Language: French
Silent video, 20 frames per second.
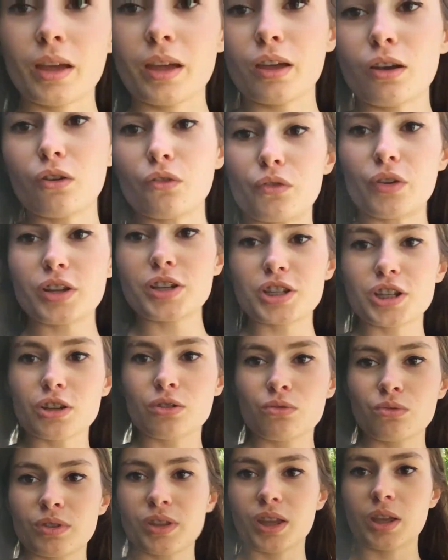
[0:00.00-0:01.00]
Et en fait, j'ai
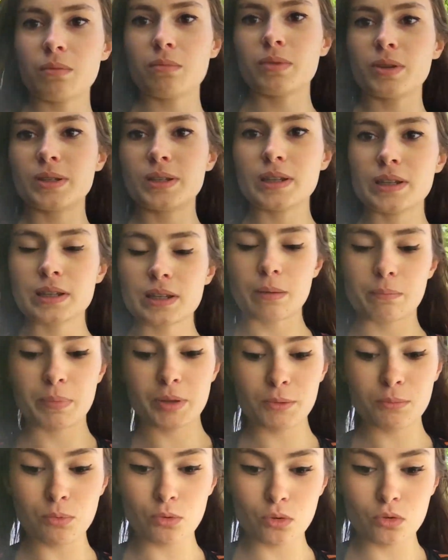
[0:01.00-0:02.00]
goûté, mais si, ça
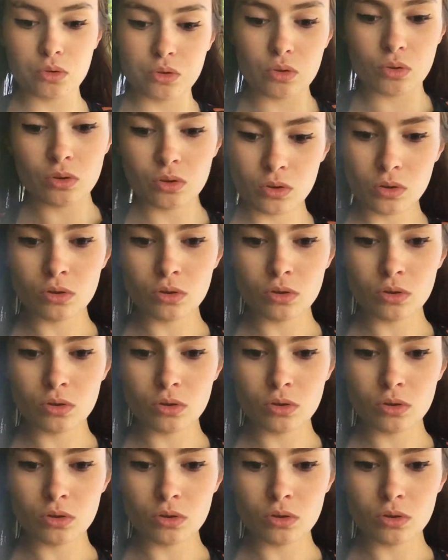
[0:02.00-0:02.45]
pique beaucoup.